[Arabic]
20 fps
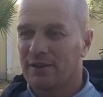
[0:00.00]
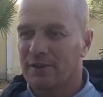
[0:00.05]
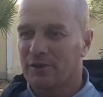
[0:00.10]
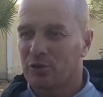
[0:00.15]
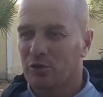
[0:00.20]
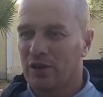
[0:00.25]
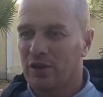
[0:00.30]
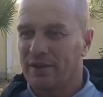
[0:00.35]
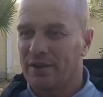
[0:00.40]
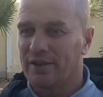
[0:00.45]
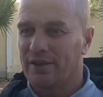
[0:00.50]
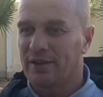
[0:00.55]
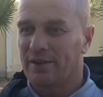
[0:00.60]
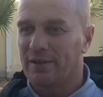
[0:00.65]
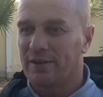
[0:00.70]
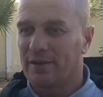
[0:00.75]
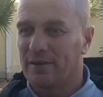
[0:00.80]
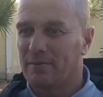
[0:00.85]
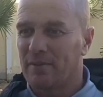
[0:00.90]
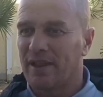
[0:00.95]
شو
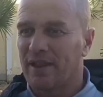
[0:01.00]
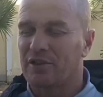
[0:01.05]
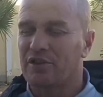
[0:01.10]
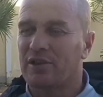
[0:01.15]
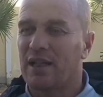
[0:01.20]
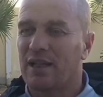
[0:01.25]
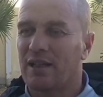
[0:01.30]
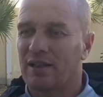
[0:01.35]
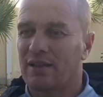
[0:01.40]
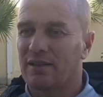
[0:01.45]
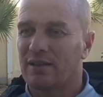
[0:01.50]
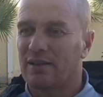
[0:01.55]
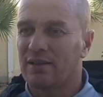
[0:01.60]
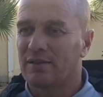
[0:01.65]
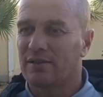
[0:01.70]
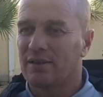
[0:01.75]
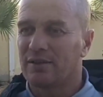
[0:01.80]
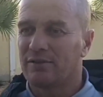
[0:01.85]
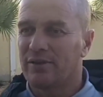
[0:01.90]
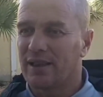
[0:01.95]
هنايا ما كانش الحال
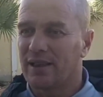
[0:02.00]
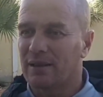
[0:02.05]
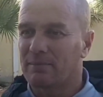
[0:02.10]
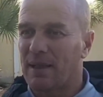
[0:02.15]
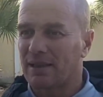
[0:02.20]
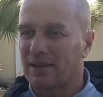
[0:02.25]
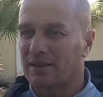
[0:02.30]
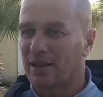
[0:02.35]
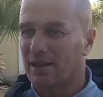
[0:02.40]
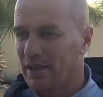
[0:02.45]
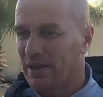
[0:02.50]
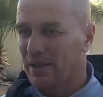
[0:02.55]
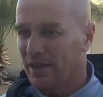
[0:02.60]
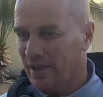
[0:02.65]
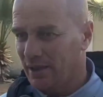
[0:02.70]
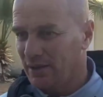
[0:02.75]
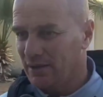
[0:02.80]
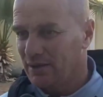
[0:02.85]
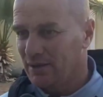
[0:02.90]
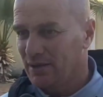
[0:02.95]
الفريق محضر
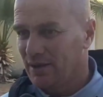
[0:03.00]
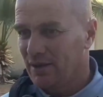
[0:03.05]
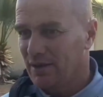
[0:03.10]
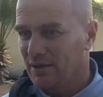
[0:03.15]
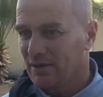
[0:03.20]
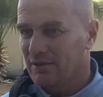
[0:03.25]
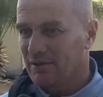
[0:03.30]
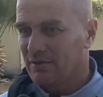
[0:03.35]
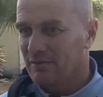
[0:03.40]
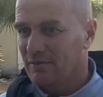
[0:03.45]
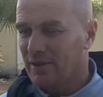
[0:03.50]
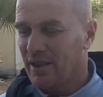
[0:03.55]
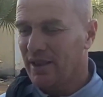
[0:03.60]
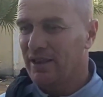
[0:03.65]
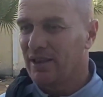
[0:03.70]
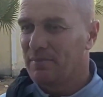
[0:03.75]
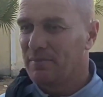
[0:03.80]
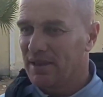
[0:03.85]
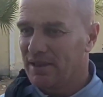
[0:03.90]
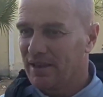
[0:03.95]
مليح من
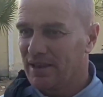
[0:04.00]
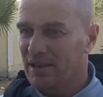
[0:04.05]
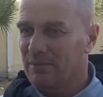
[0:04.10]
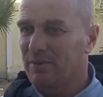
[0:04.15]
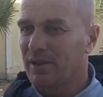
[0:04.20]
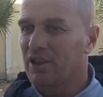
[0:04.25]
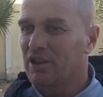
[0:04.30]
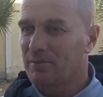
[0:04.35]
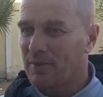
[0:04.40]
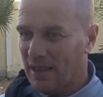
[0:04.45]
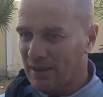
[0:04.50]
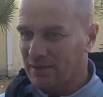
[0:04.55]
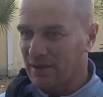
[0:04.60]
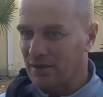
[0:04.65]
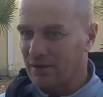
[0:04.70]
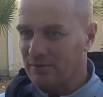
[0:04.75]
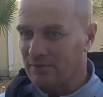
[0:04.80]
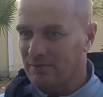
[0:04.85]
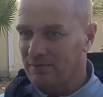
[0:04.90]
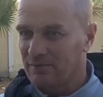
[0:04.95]
الناحيه البدنيه ما كانش محضر